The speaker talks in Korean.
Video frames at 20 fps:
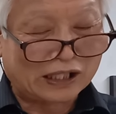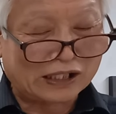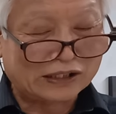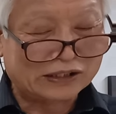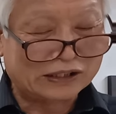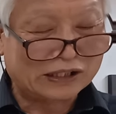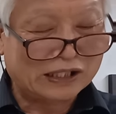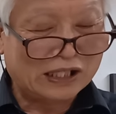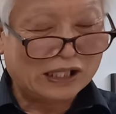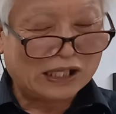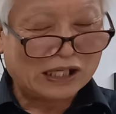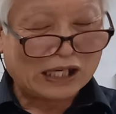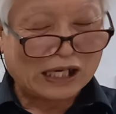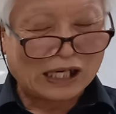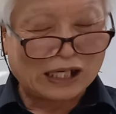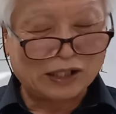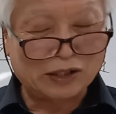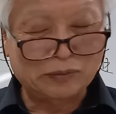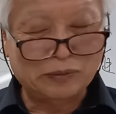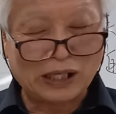가지
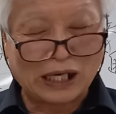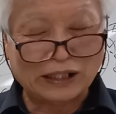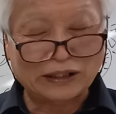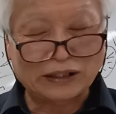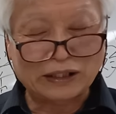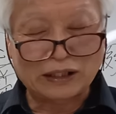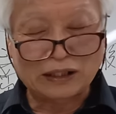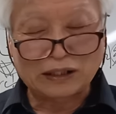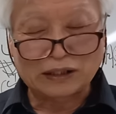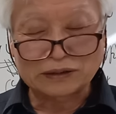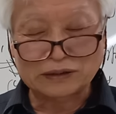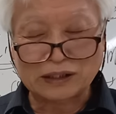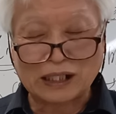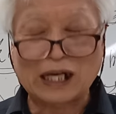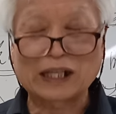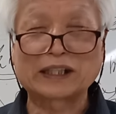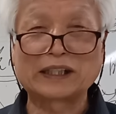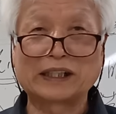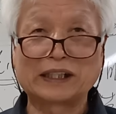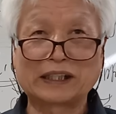않으면 안 되는 것을
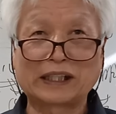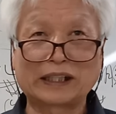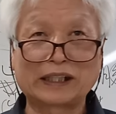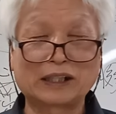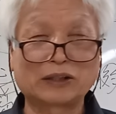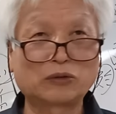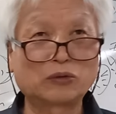알게 된다.